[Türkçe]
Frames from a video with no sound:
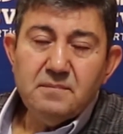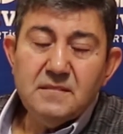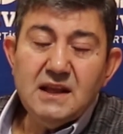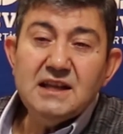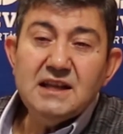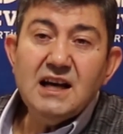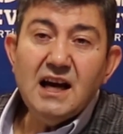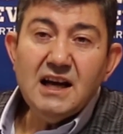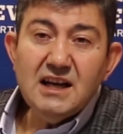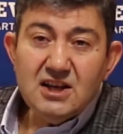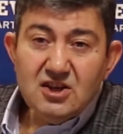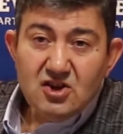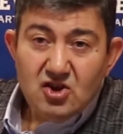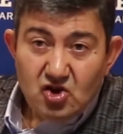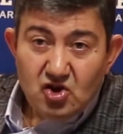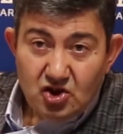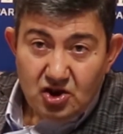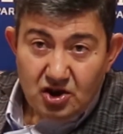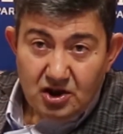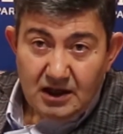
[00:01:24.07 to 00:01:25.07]
tedarik
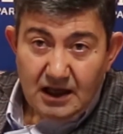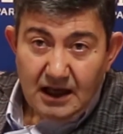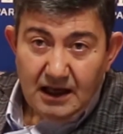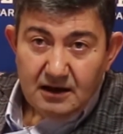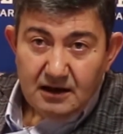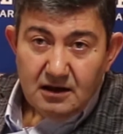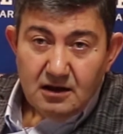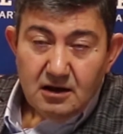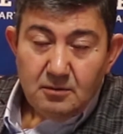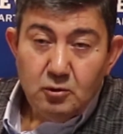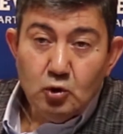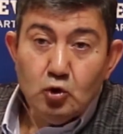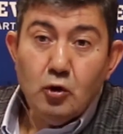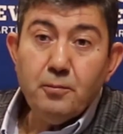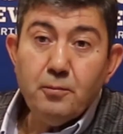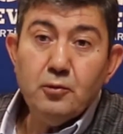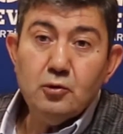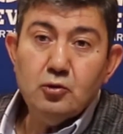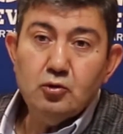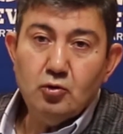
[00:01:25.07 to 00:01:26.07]
zincirinde bir
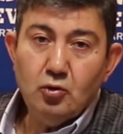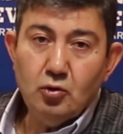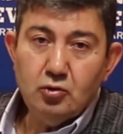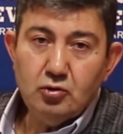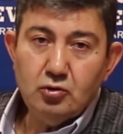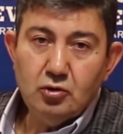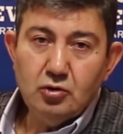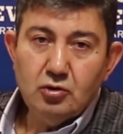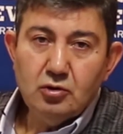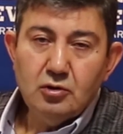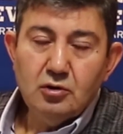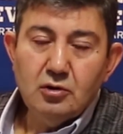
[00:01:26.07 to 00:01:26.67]
kopukluk oldu.